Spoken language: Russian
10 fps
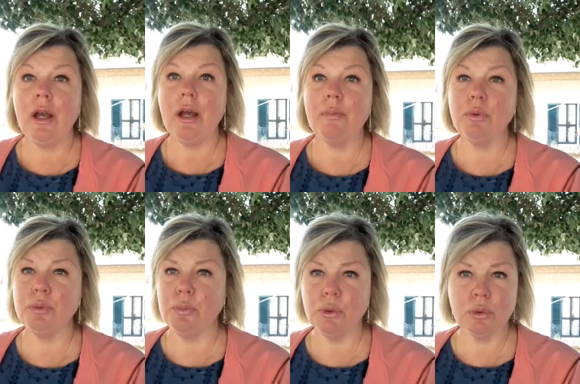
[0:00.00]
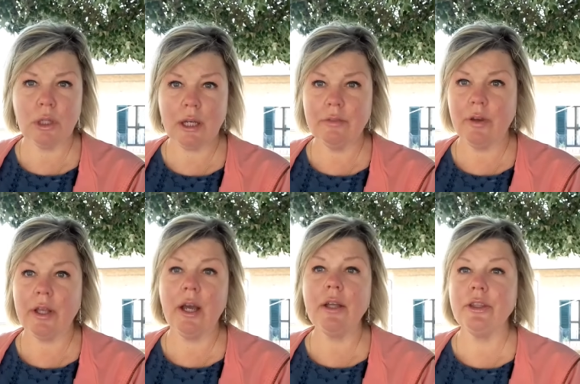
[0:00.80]
А, будут
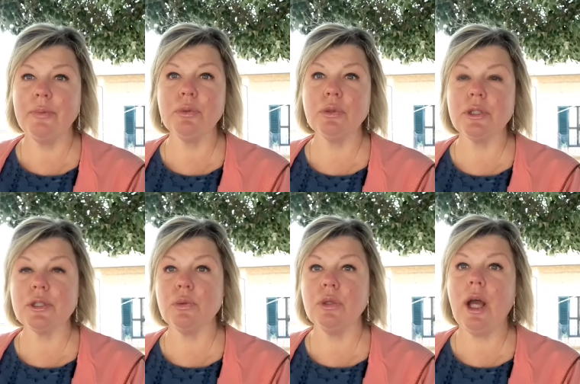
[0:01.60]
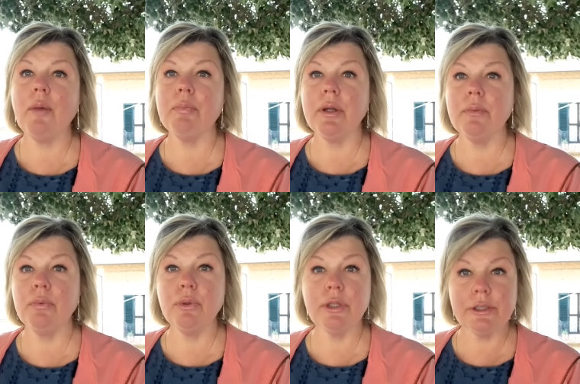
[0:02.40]
адвокаты, будут эскулапы,
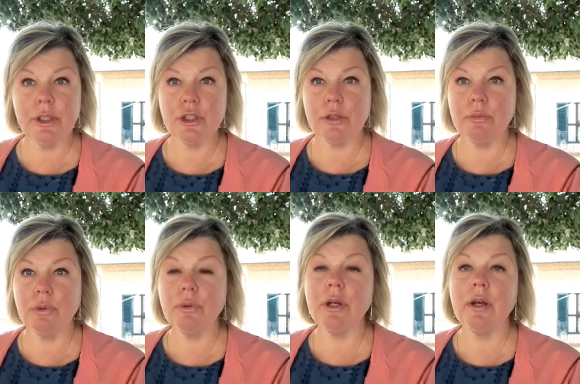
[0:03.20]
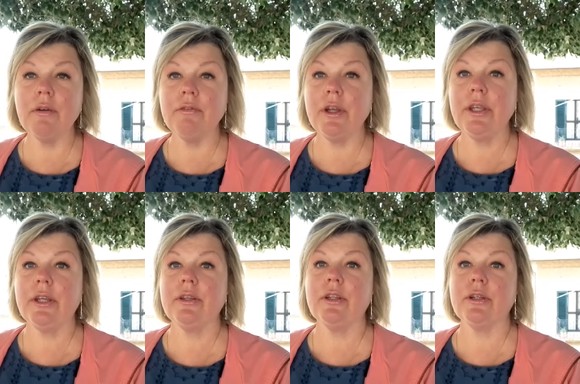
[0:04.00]
будет достаточно много
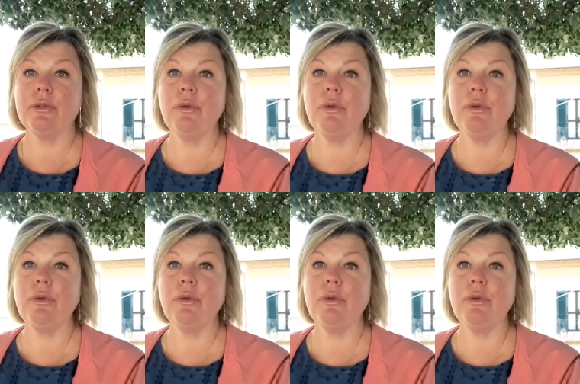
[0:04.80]
военных.